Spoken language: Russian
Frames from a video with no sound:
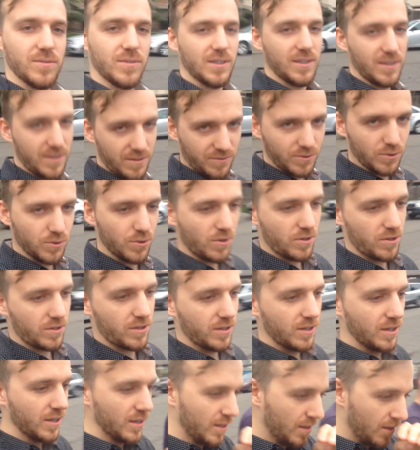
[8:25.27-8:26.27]
в, э, в Нью-Йорк,
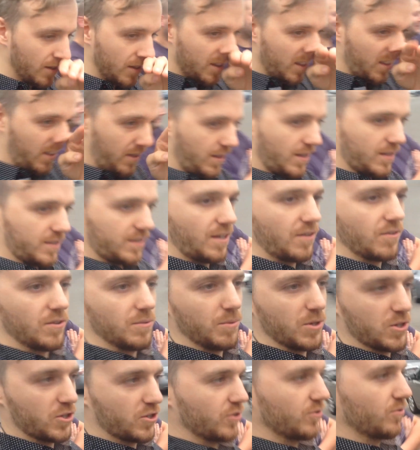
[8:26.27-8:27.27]
я
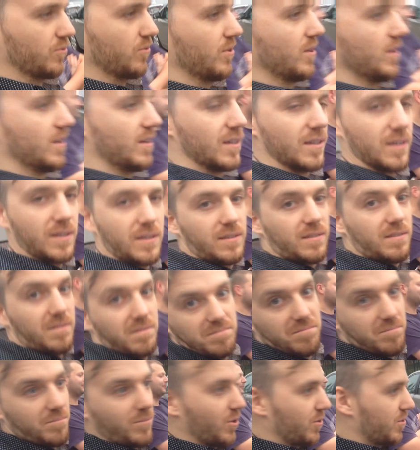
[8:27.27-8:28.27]
оставил машину
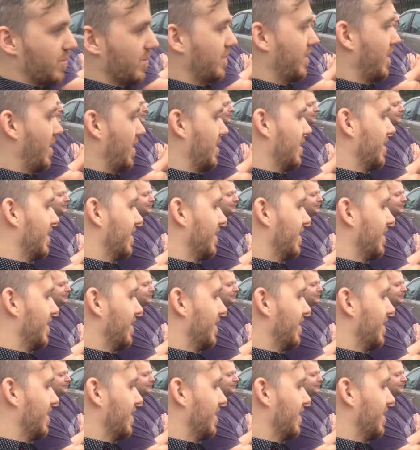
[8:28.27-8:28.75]
просто так.